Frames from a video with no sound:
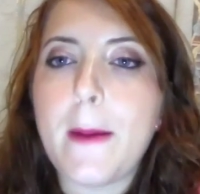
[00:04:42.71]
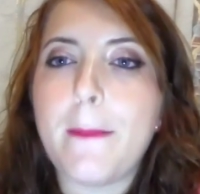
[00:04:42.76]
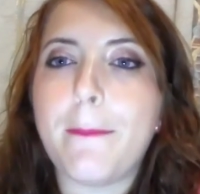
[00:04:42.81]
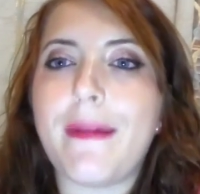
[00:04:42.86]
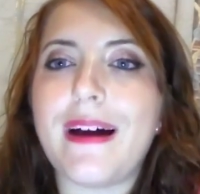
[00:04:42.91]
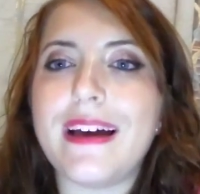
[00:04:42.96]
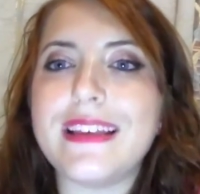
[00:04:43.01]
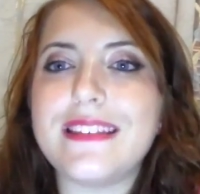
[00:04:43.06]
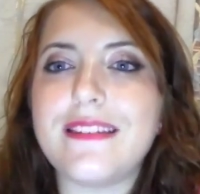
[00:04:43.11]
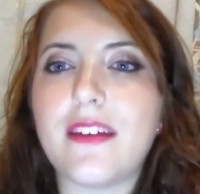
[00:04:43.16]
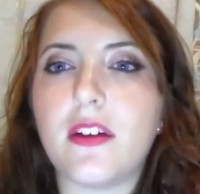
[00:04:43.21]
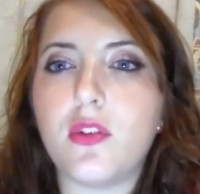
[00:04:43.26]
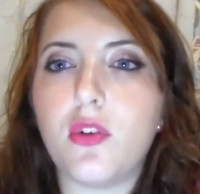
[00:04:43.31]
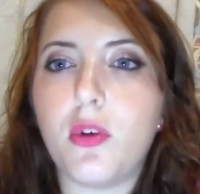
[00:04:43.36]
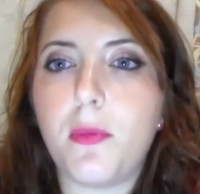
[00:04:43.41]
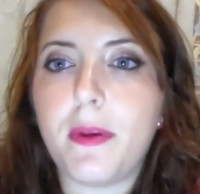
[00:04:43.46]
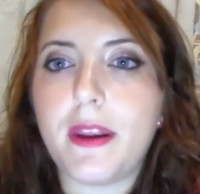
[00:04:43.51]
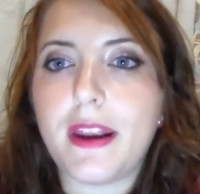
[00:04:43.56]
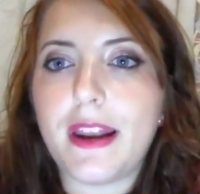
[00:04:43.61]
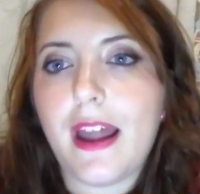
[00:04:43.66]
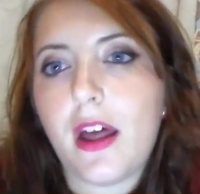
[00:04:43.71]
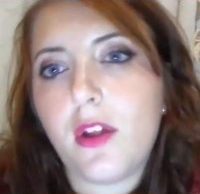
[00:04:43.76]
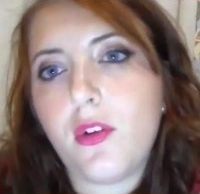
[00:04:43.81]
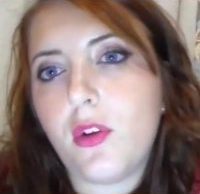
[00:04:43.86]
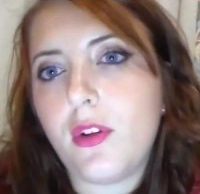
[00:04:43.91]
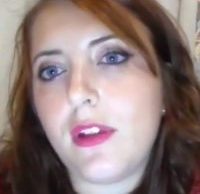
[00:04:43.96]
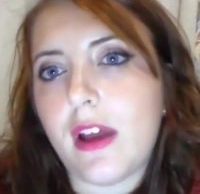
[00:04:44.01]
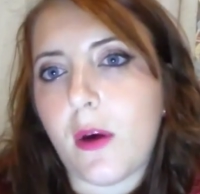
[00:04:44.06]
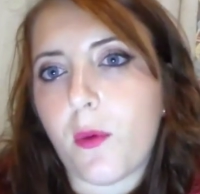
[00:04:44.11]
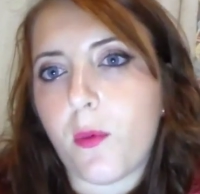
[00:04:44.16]
ma essendo
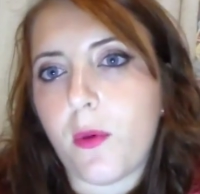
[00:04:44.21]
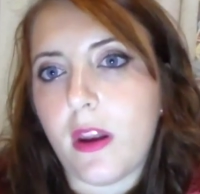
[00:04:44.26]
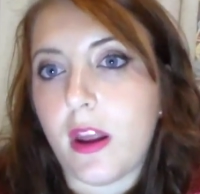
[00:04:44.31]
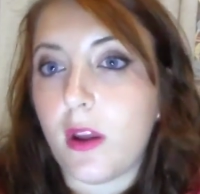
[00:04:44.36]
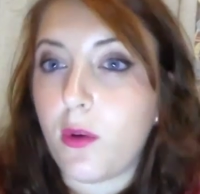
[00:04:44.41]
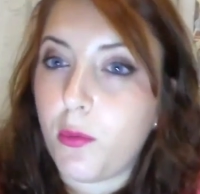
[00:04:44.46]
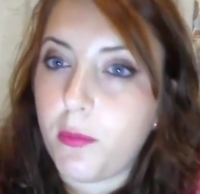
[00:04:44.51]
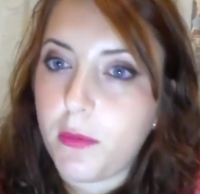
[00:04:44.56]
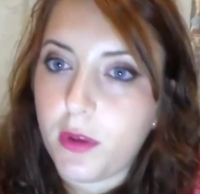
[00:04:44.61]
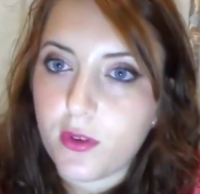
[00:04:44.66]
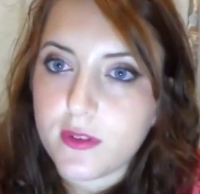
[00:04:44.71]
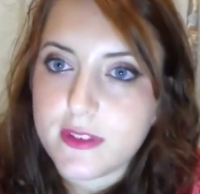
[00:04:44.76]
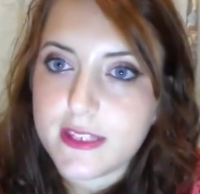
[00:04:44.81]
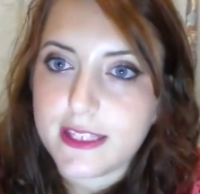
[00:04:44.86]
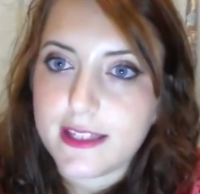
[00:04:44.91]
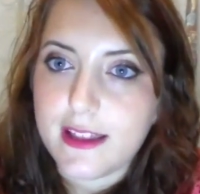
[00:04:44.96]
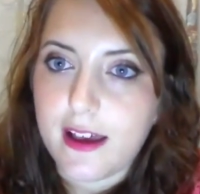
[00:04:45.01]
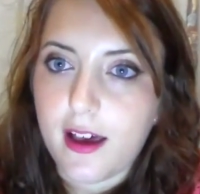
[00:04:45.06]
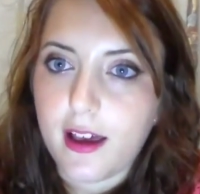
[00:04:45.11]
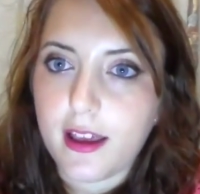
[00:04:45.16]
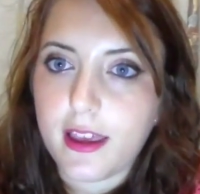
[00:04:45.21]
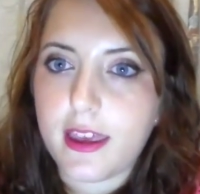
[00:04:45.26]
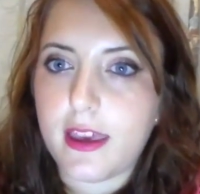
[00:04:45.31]
perlato dà quella luminosità